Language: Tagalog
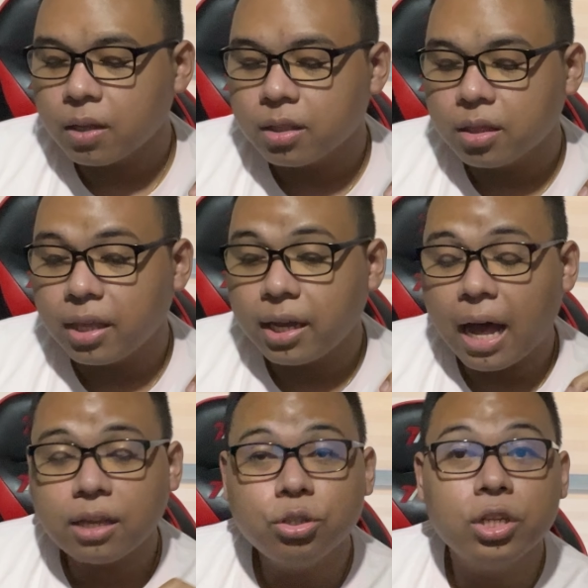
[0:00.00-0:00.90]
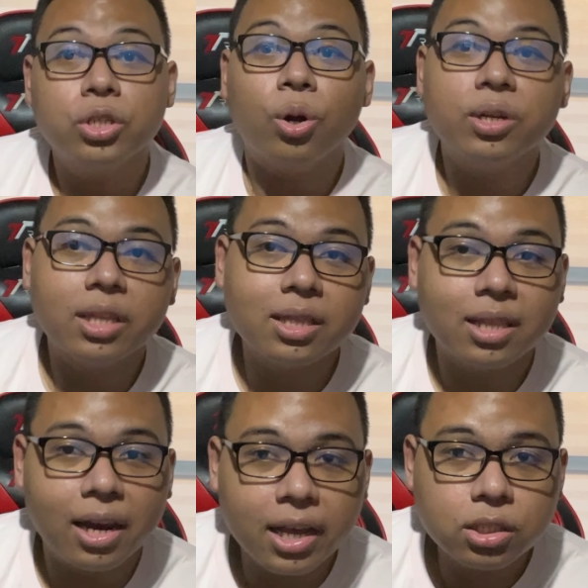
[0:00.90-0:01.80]
they actually shorten
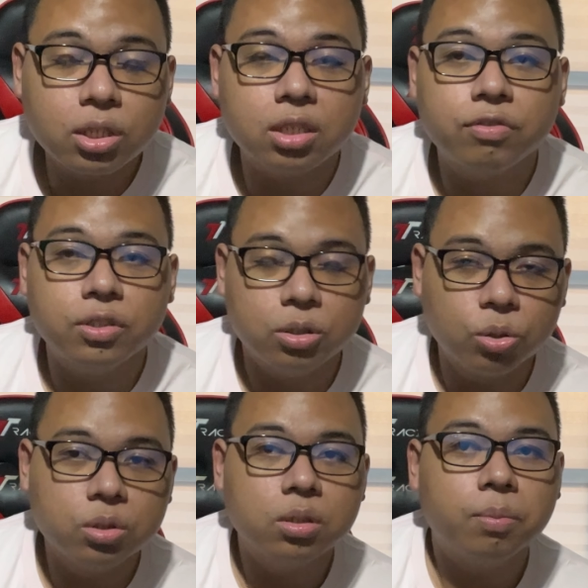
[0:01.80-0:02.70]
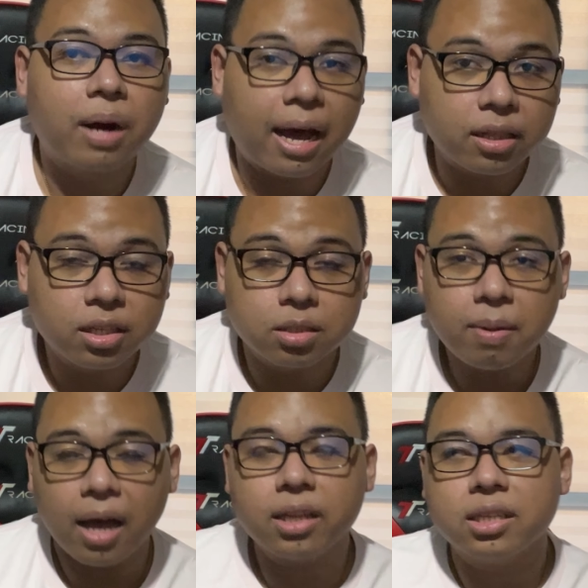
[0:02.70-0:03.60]
the lesson if you don't practice.
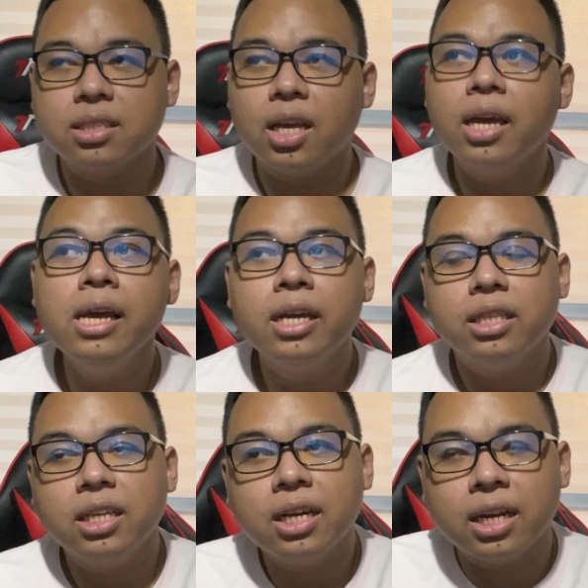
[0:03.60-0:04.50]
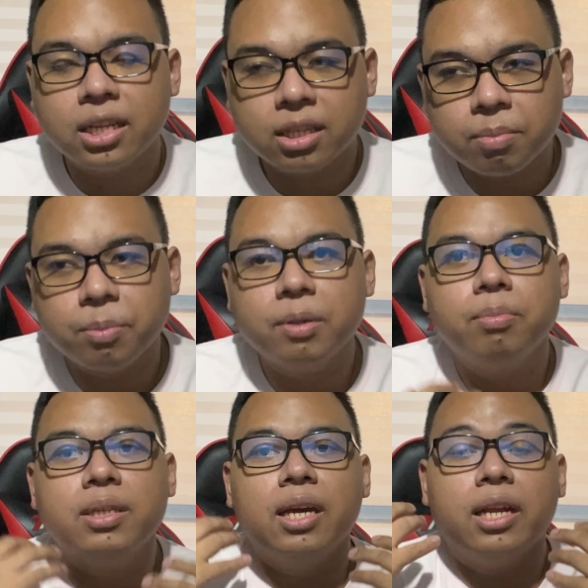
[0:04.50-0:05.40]
Bakit? Kasi hindi ka na niya
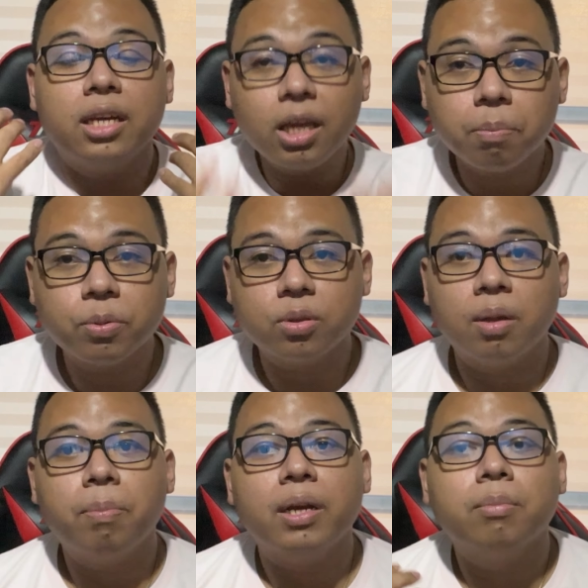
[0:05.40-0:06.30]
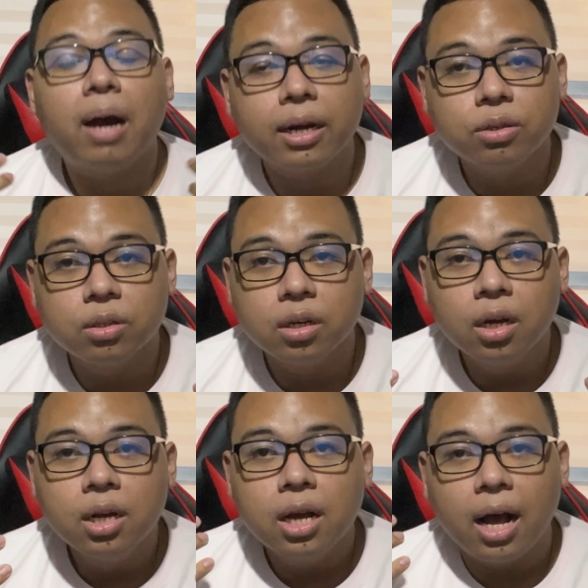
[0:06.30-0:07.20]
mabibigyan ng input ng panibagong
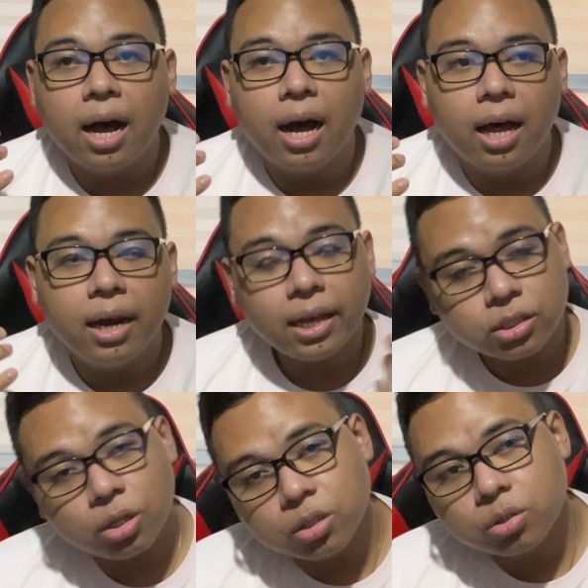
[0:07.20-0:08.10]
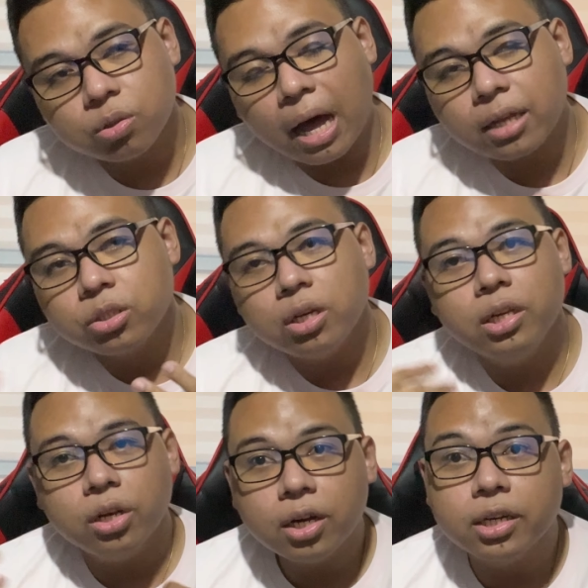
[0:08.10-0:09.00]
uh, lesson to
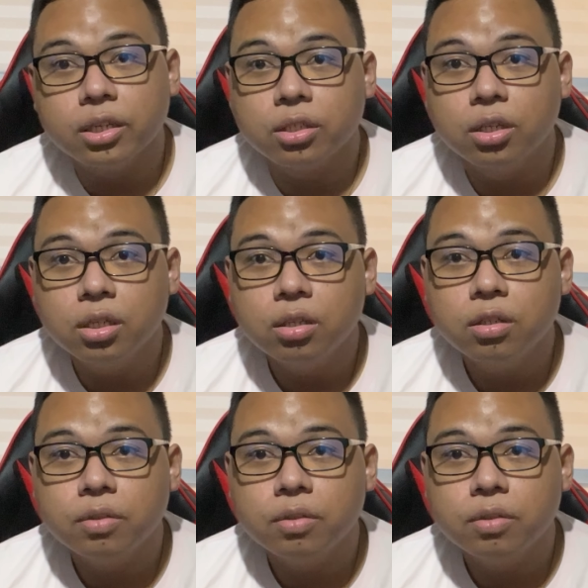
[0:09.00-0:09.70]
actually learn, no?